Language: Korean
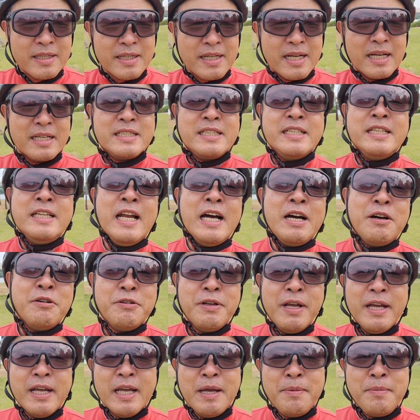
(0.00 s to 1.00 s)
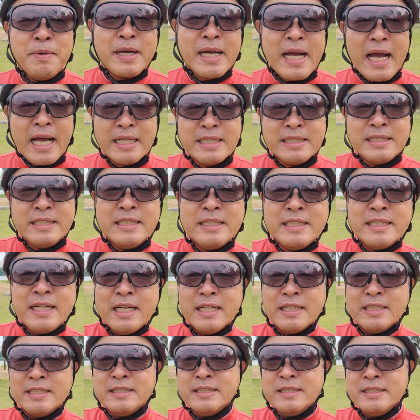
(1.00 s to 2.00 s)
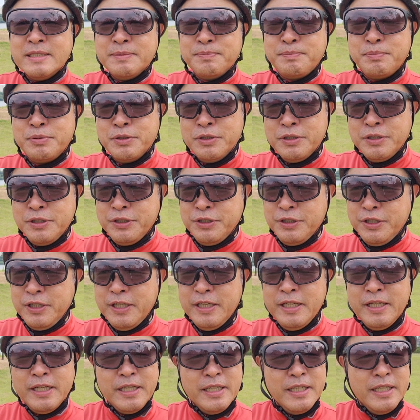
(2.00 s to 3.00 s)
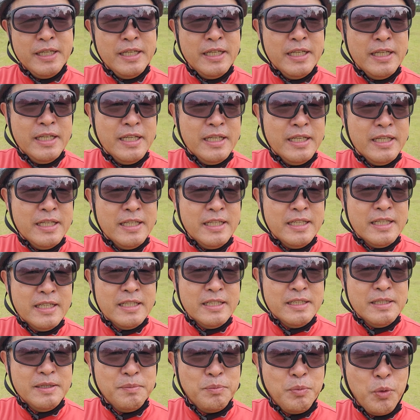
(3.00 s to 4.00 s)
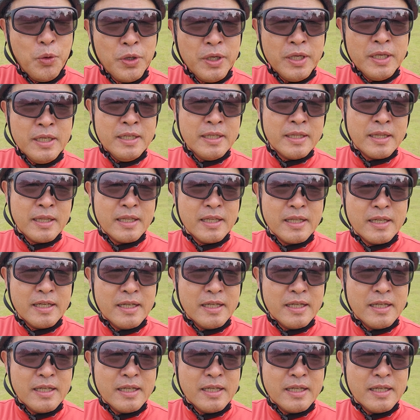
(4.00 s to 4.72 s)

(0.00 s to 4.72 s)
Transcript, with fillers: 그러니까 신앙으로 얘기하면 간증하는 분들이 모이는